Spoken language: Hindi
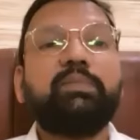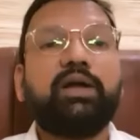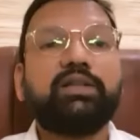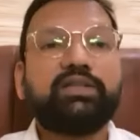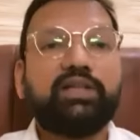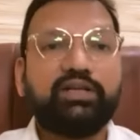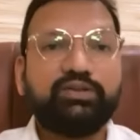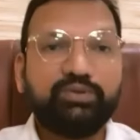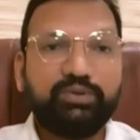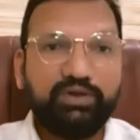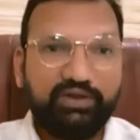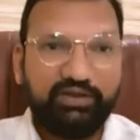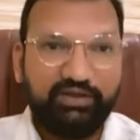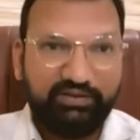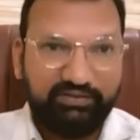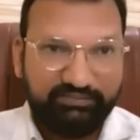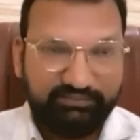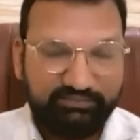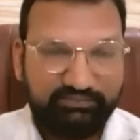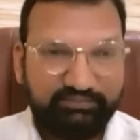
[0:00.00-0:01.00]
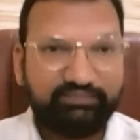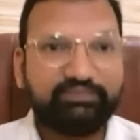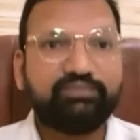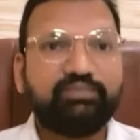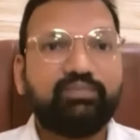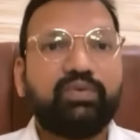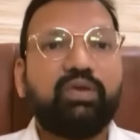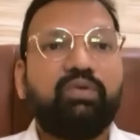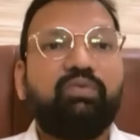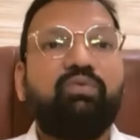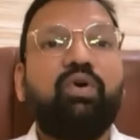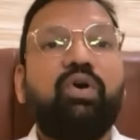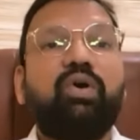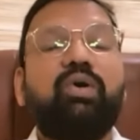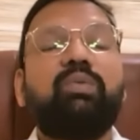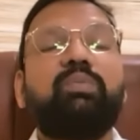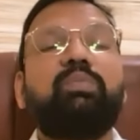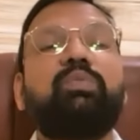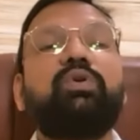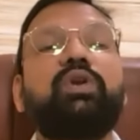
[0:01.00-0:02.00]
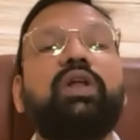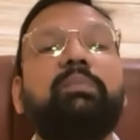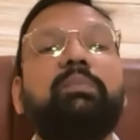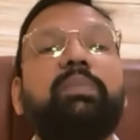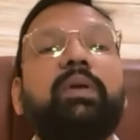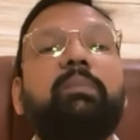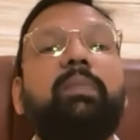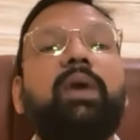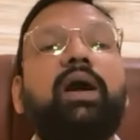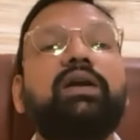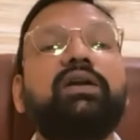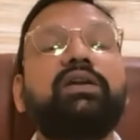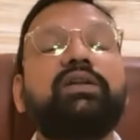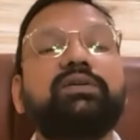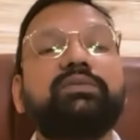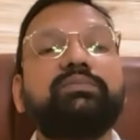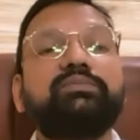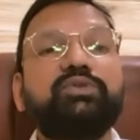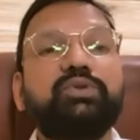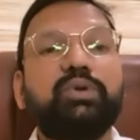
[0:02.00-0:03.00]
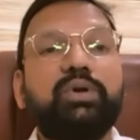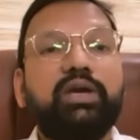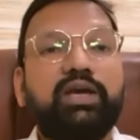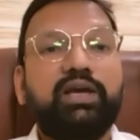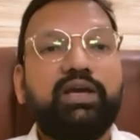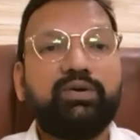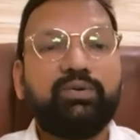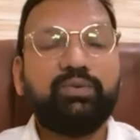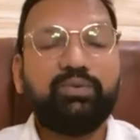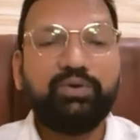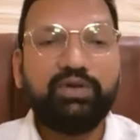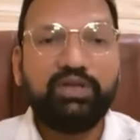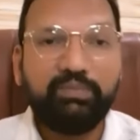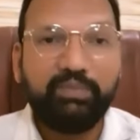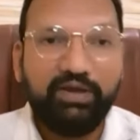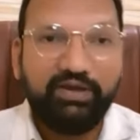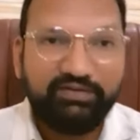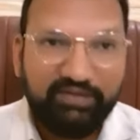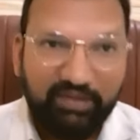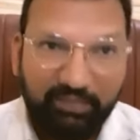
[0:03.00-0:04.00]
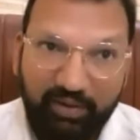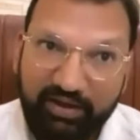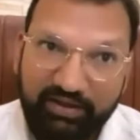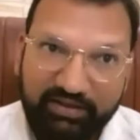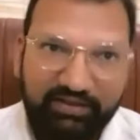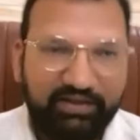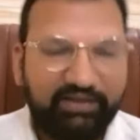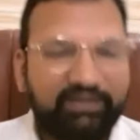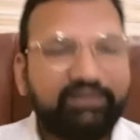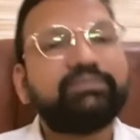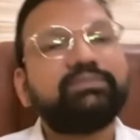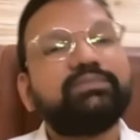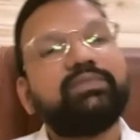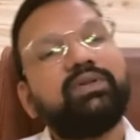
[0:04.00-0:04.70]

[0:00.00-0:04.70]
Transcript: माता जो है हम्म। वो पूरे ब्रह्मांड जो है उन्हीं में ही समाहित है